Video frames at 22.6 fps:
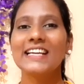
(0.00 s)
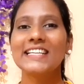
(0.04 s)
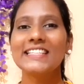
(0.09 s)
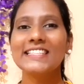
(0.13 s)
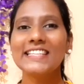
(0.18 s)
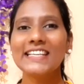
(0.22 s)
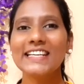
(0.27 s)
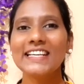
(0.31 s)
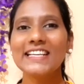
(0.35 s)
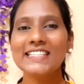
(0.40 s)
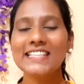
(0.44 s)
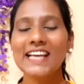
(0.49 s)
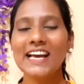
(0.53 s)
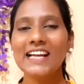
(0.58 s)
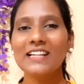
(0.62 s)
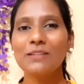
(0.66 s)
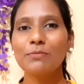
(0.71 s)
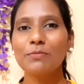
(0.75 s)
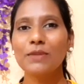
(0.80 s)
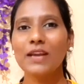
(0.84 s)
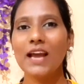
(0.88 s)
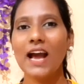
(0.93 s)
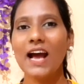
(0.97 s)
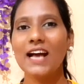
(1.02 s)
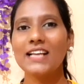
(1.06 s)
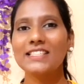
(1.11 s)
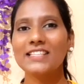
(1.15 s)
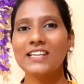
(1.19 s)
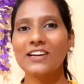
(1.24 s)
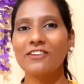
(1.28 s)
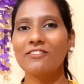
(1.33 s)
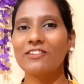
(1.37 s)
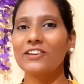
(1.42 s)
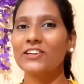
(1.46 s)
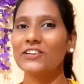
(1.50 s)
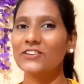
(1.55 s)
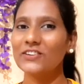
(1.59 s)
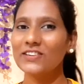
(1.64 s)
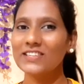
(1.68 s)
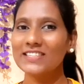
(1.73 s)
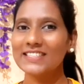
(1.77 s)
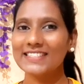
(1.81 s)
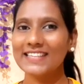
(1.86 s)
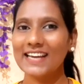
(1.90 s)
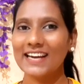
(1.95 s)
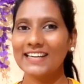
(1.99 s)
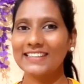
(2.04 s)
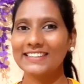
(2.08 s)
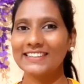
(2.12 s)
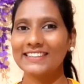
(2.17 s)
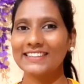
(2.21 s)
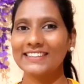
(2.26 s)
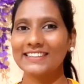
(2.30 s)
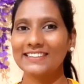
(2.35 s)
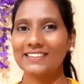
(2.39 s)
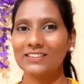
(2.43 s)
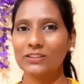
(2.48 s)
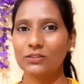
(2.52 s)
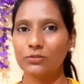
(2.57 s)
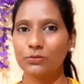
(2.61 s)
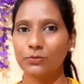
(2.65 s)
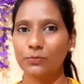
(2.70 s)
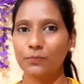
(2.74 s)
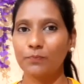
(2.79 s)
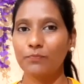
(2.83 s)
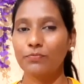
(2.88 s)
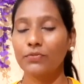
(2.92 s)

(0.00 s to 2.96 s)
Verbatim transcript: इसी के साथ मैं आज का वीडियो स्टार्ट करती हूँ